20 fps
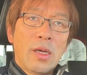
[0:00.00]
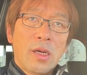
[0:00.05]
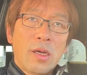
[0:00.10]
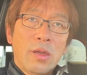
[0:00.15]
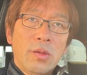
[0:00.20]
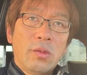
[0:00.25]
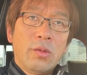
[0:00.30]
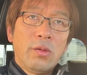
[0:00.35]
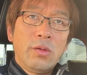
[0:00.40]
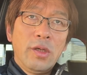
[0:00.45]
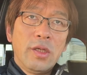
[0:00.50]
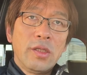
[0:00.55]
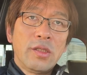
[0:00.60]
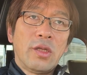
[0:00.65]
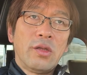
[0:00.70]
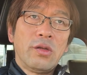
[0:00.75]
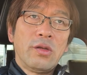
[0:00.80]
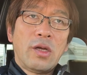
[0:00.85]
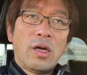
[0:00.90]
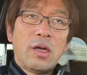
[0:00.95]
あの本屋
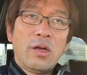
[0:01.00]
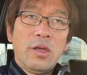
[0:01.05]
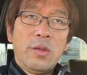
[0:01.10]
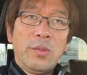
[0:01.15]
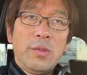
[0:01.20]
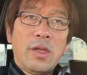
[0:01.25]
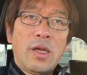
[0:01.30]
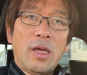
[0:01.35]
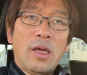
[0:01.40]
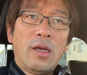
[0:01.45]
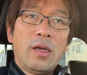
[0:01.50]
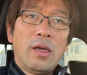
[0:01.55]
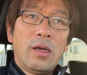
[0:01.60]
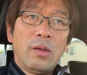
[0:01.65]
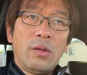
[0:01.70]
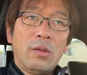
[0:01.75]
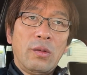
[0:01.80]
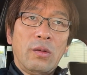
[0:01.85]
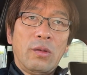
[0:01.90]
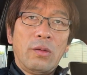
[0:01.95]
さんっていうのはある意味ね
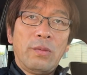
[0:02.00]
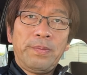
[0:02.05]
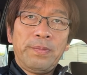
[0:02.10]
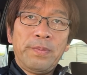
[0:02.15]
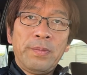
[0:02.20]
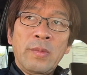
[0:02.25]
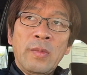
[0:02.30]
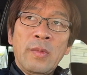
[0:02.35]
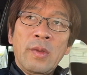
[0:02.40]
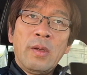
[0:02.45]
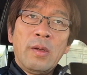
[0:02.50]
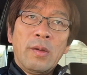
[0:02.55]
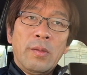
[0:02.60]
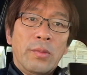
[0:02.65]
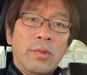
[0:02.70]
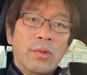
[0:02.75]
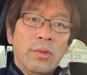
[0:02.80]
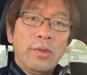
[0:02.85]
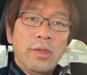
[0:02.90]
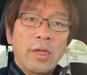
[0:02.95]

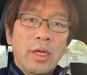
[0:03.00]
膨